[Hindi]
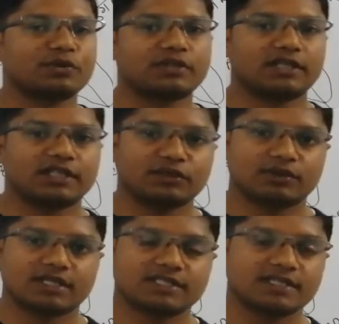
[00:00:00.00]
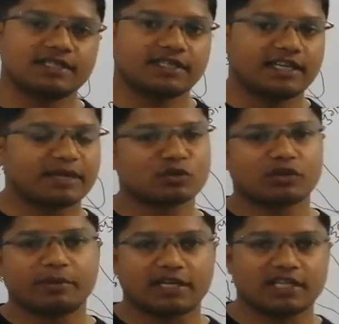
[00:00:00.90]
कन्फ्यूजन नहीं होना चाहिए डैम्स
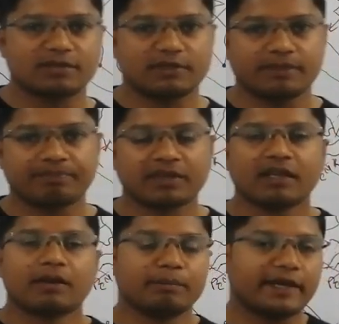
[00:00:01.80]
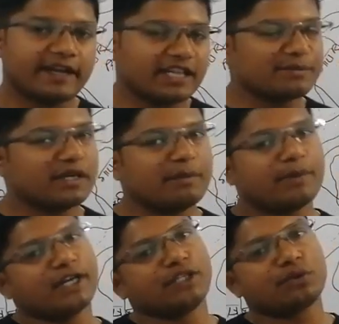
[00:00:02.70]
और बैराज में बैराज में हम
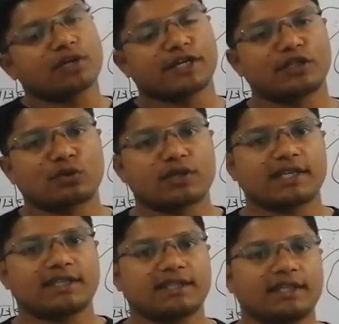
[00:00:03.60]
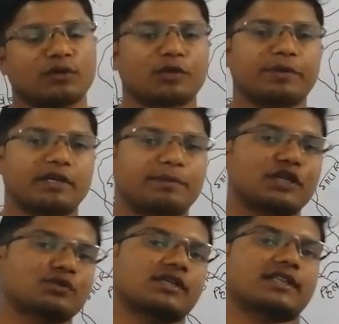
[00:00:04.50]
पानी को कंट्रोल करते हैं और फिर
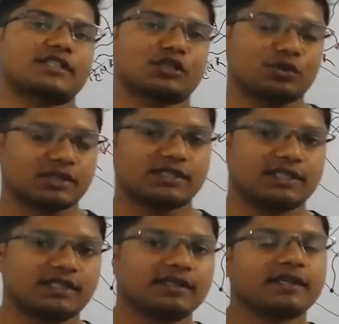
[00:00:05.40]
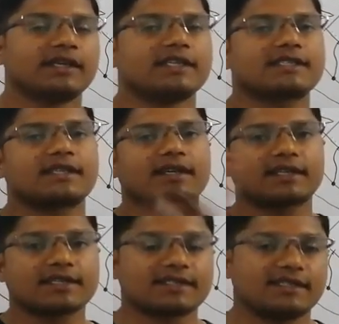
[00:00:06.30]
अपने अनुसार से छोड़ते हैं इस तरह
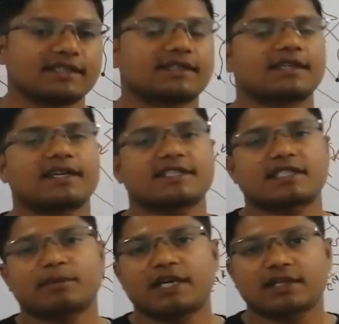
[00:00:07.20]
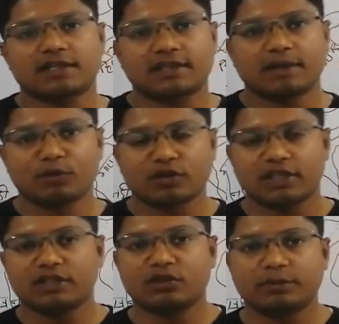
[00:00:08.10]
के संयंत्र का इस्तेमाल करते हैं हम
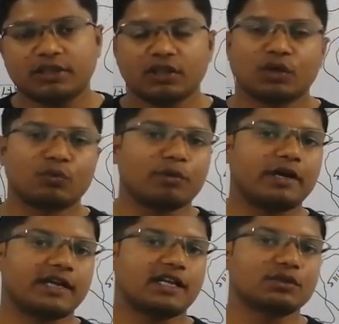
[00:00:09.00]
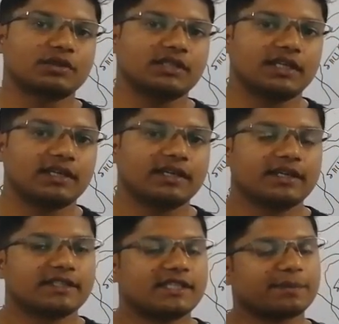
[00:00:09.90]
लोग नदियों में वो बैराज होती है
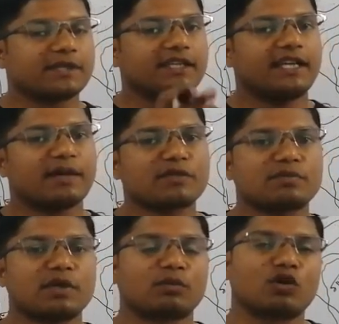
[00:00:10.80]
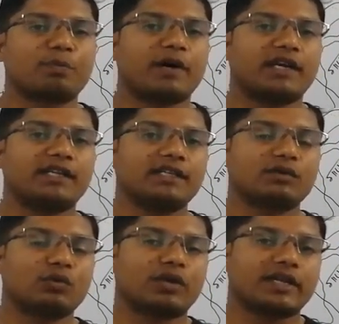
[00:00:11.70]
जबकि डैम्स में हम लोग पानी
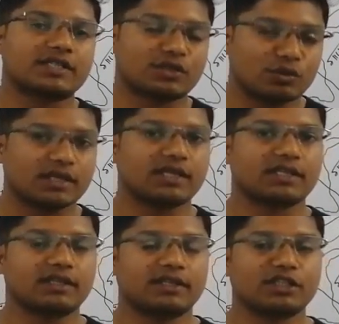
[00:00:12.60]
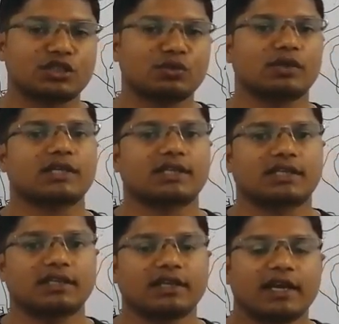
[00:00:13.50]
को रेस्टोर करके स्टोर
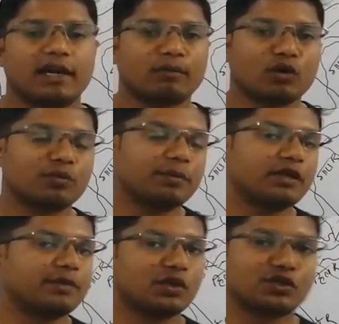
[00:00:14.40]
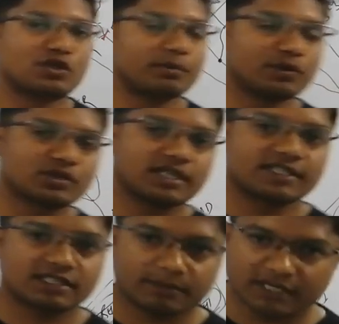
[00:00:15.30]
करके हम लोग विभिन्न प्रयोजनों में उसका
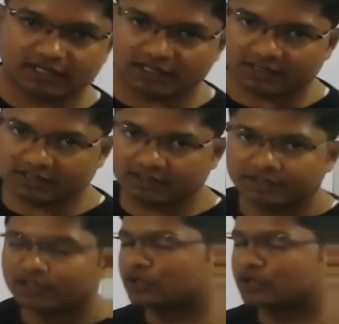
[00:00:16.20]
इस्तेमाल करते हैं